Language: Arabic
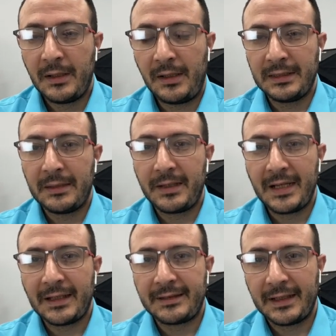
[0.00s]
عندما
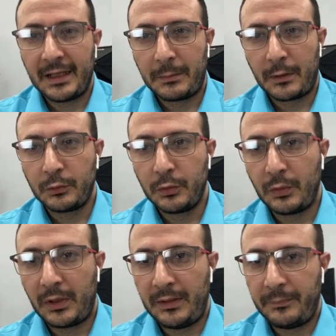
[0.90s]
يأتي
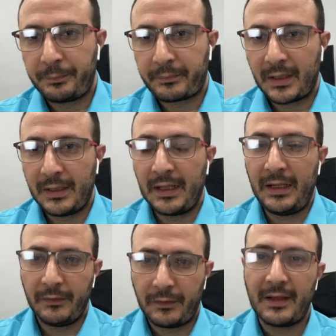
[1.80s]
الموضوع إلى
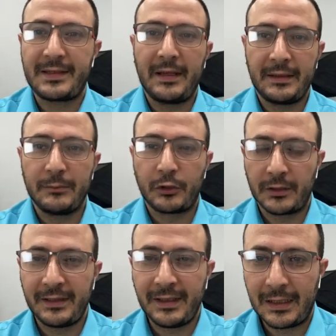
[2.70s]
الحفاظ على
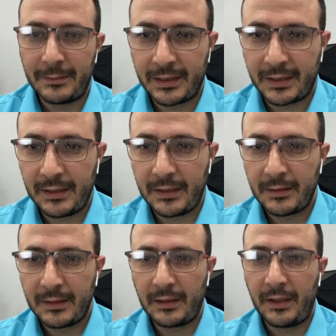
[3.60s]
الديمقراطية
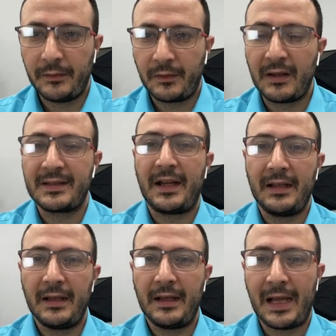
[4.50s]
الأمريكية إلى الحفاظ
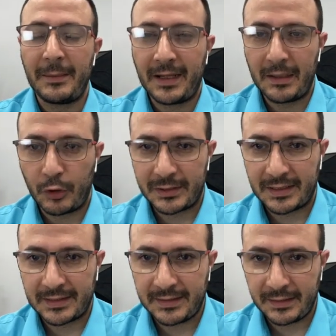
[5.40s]
على العمل
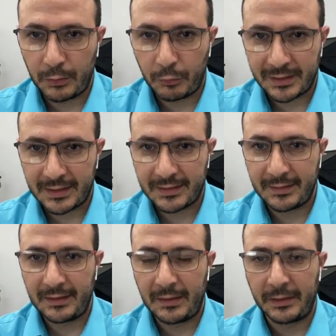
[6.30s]
المؤسساتي
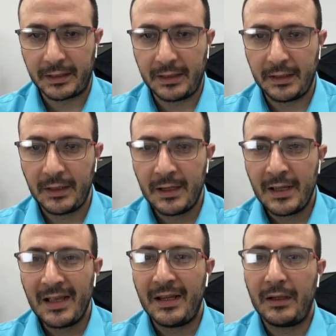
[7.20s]
والمؤسسات الأمريكية
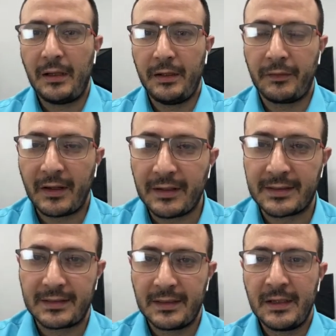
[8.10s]
إلى
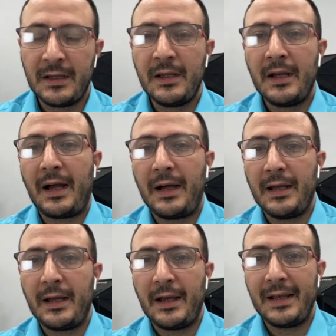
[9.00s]
الحفاظ
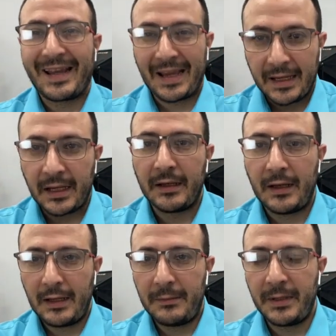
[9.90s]
على الكيان
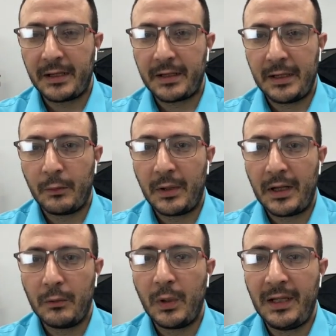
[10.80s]
الامريكي
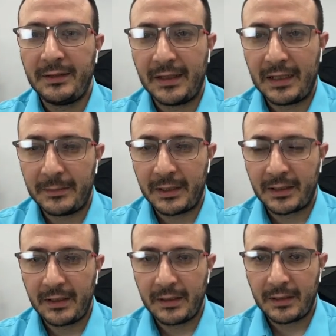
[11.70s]
والوحده
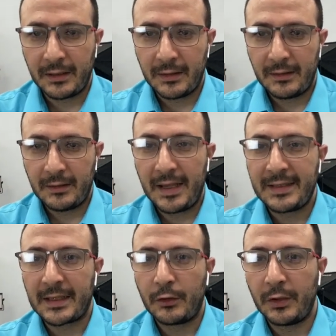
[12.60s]
الامريكيه
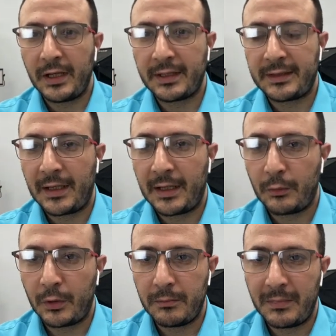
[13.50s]
ليس هناك
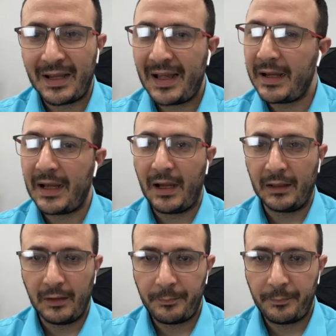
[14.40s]
تهاون من اي احد